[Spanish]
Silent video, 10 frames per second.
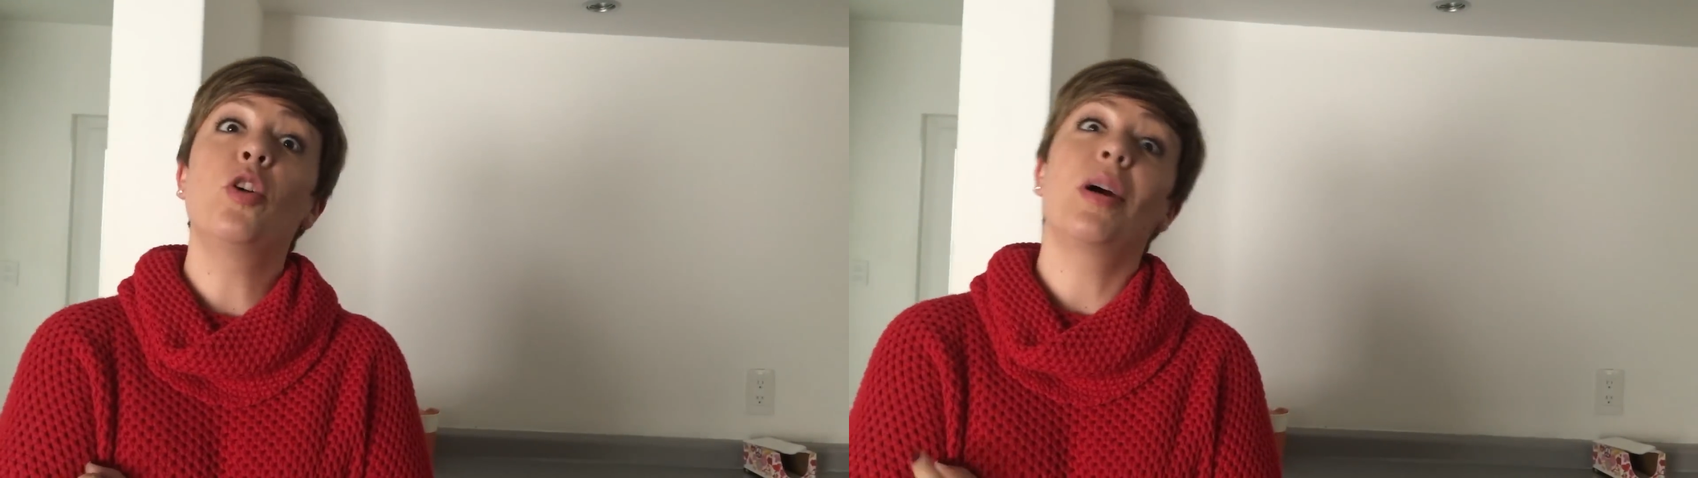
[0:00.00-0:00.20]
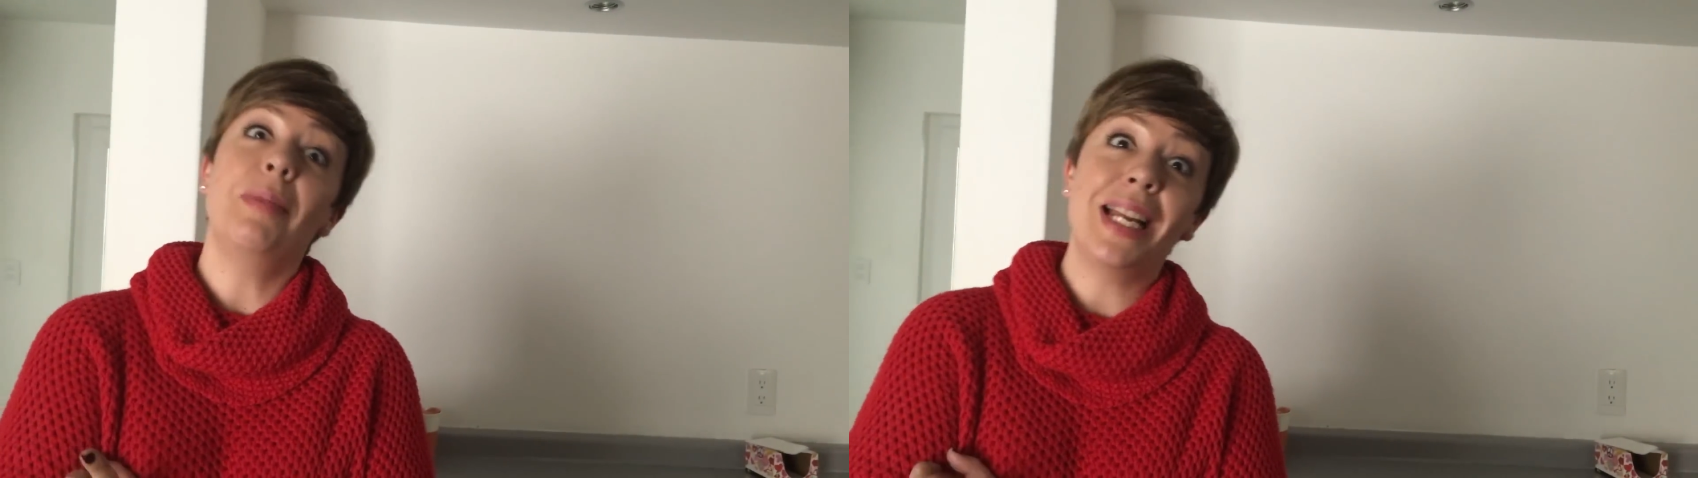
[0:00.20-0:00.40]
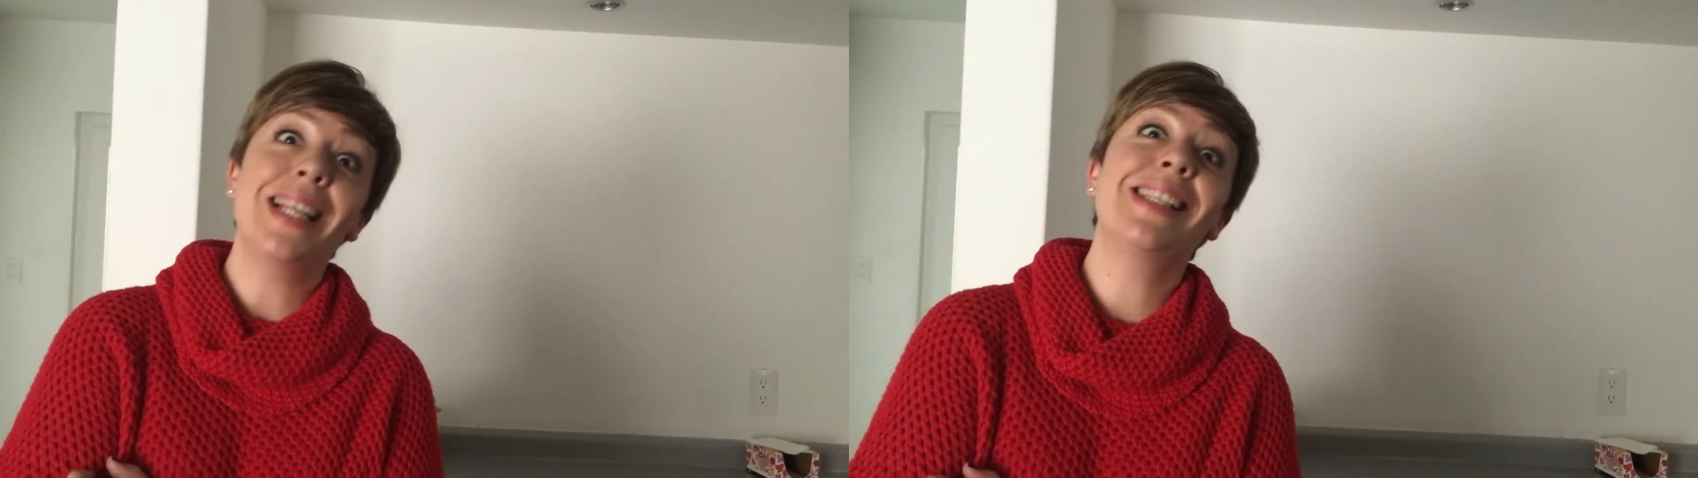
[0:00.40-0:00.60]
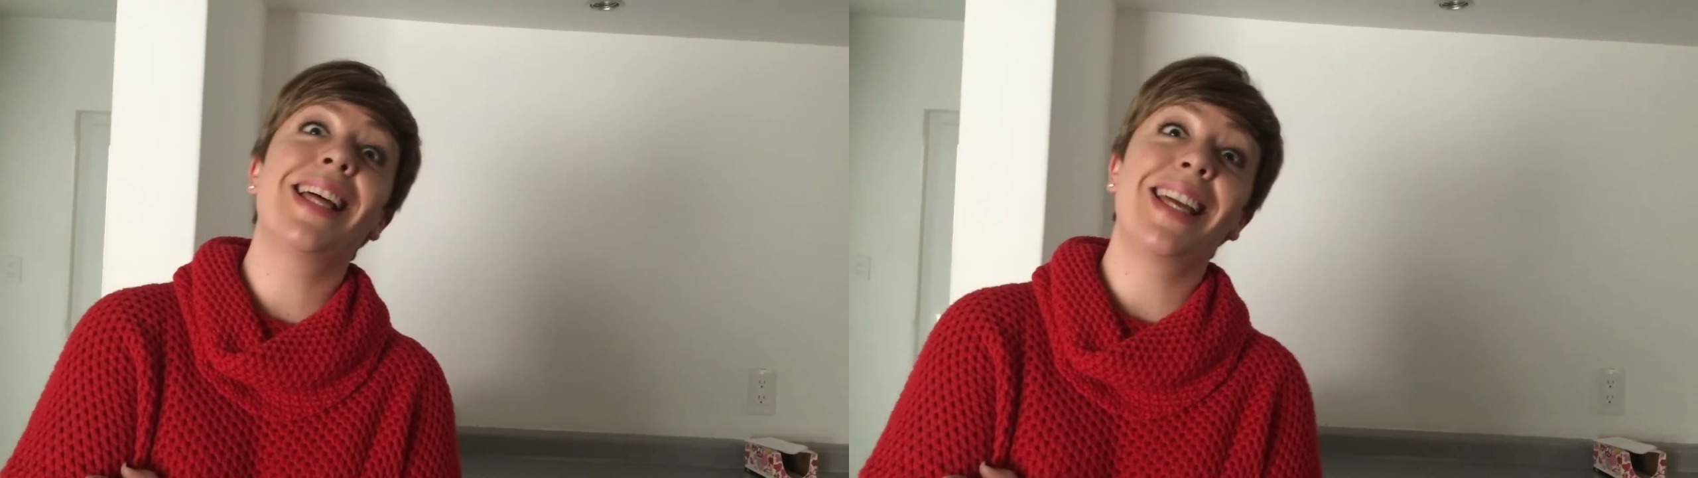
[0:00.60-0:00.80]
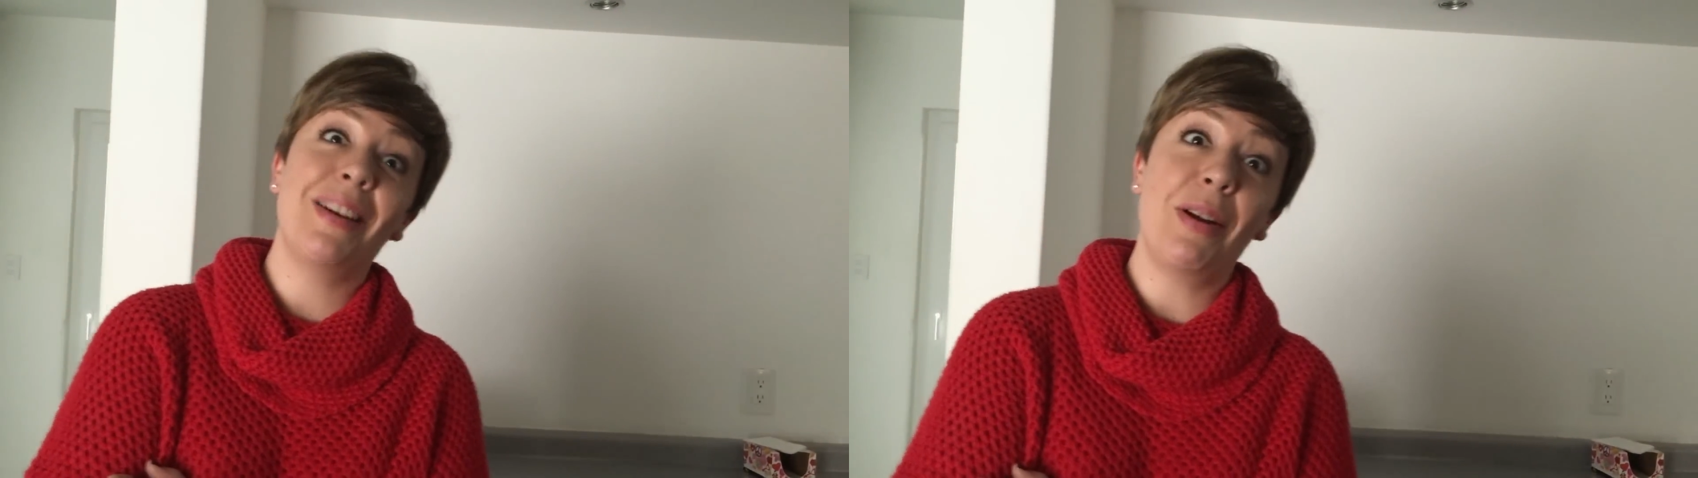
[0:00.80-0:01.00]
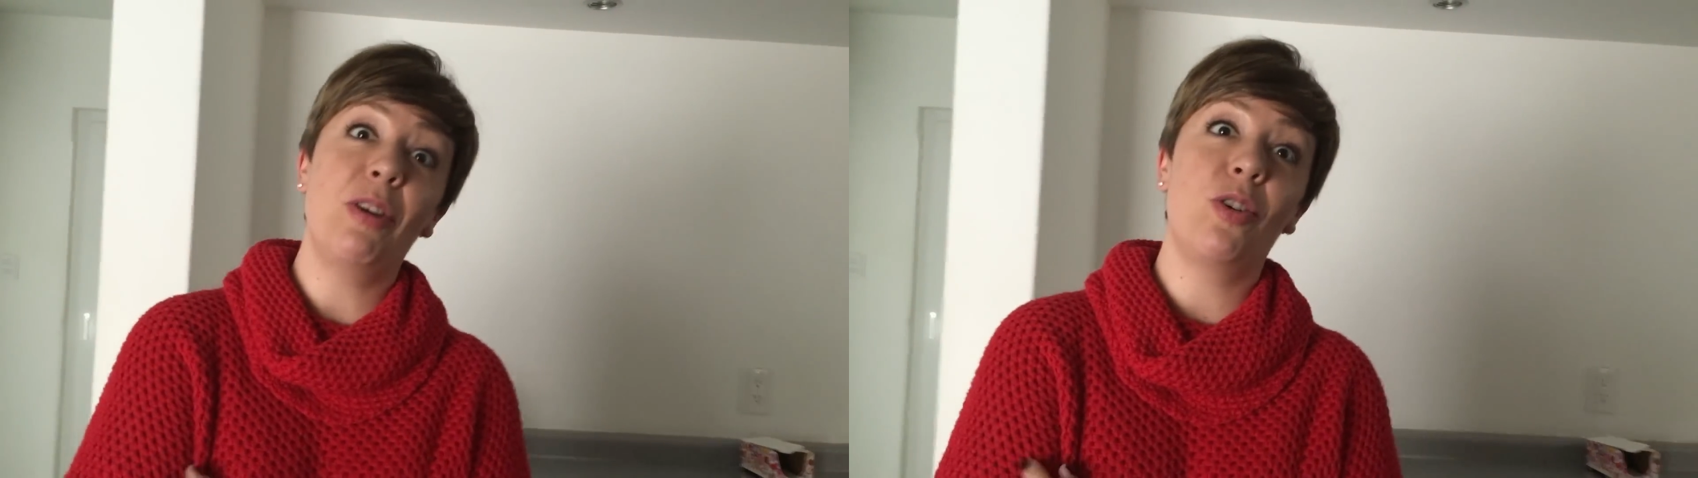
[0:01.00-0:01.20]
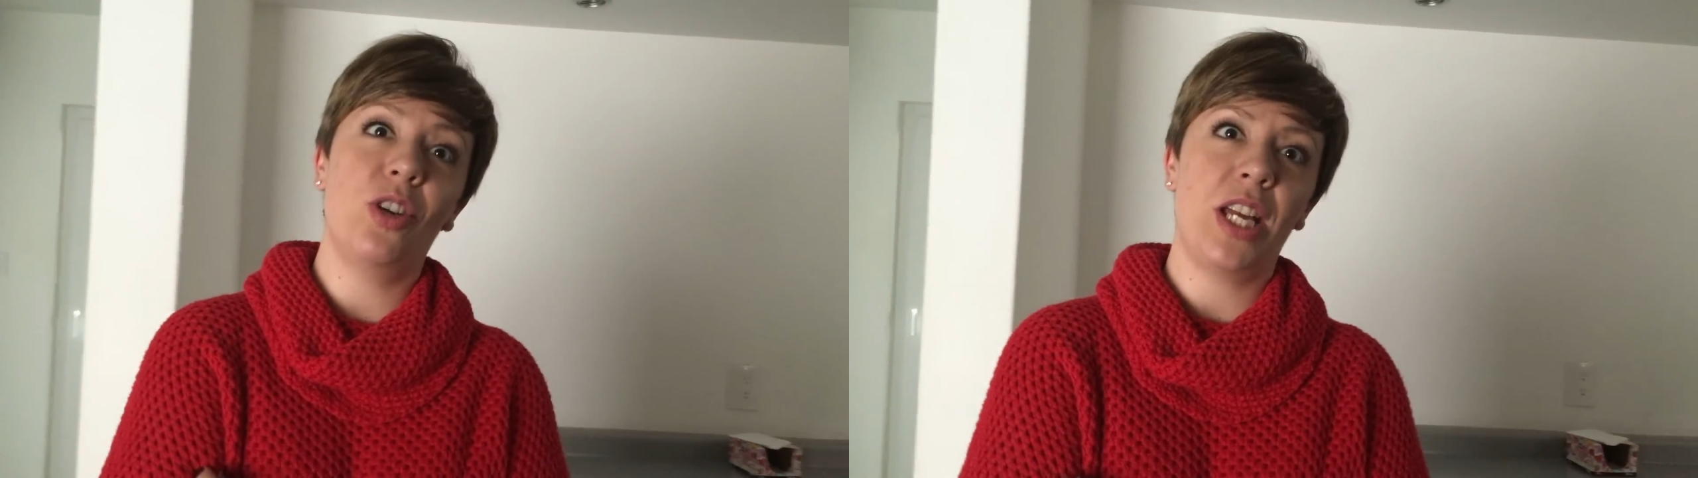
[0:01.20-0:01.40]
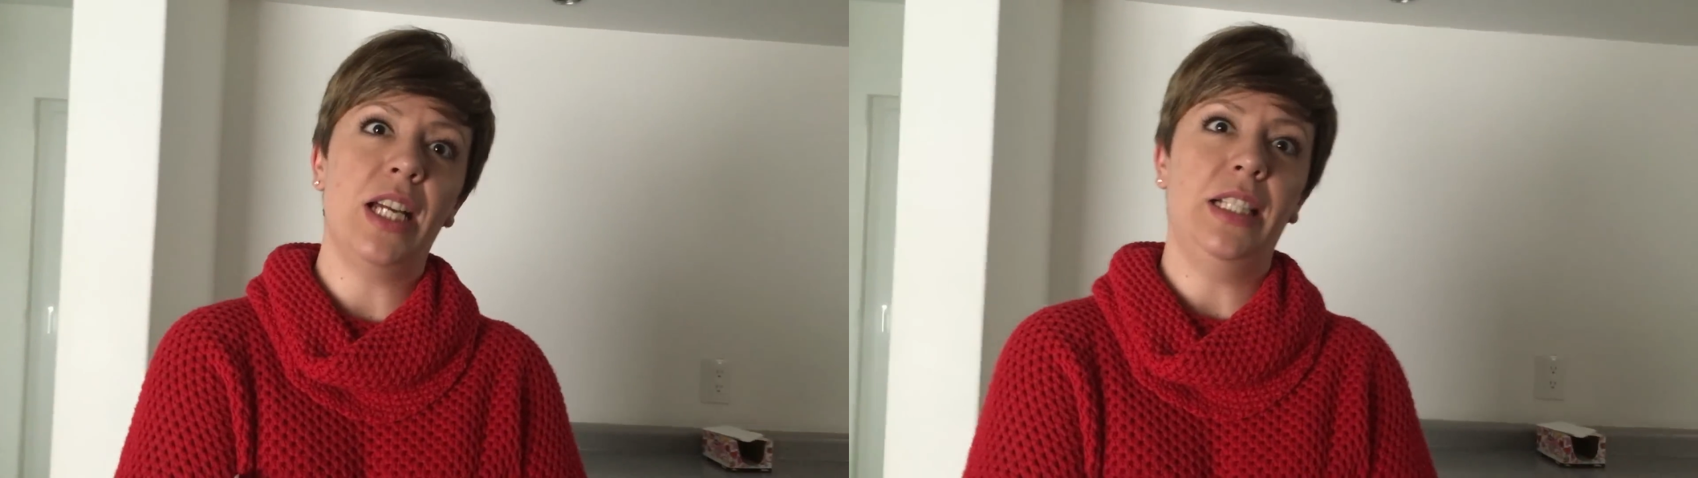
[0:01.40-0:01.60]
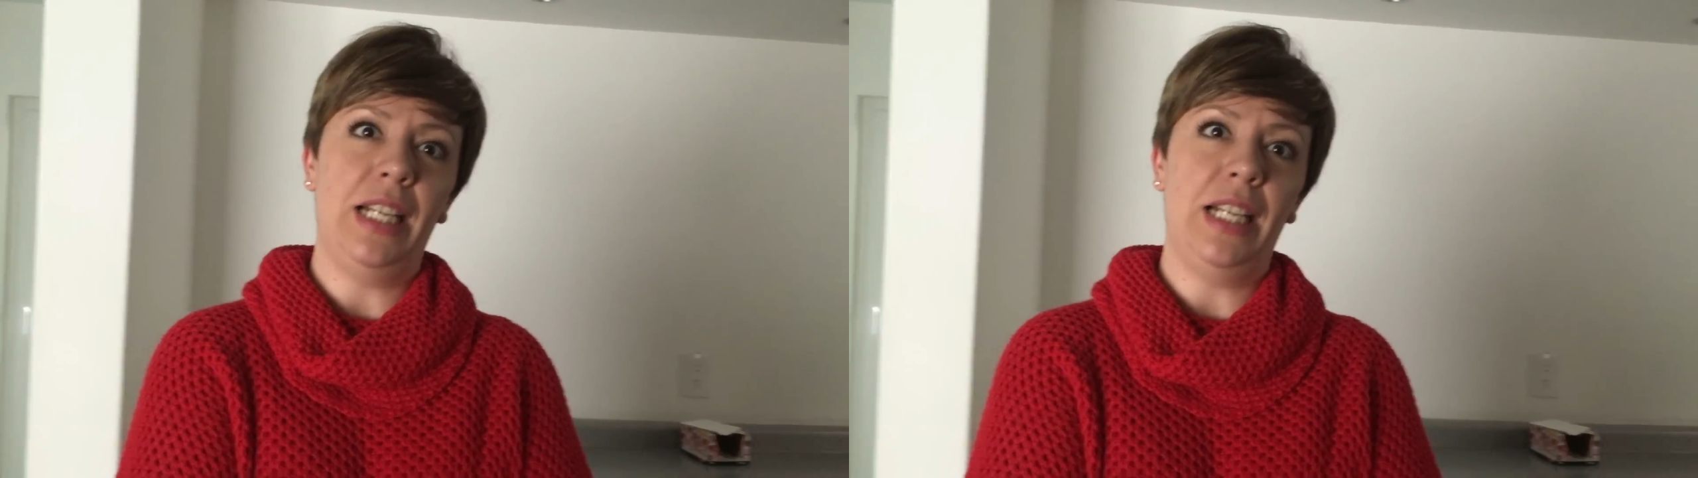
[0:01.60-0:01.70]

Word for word: No, Gabriel es la de Balongoria.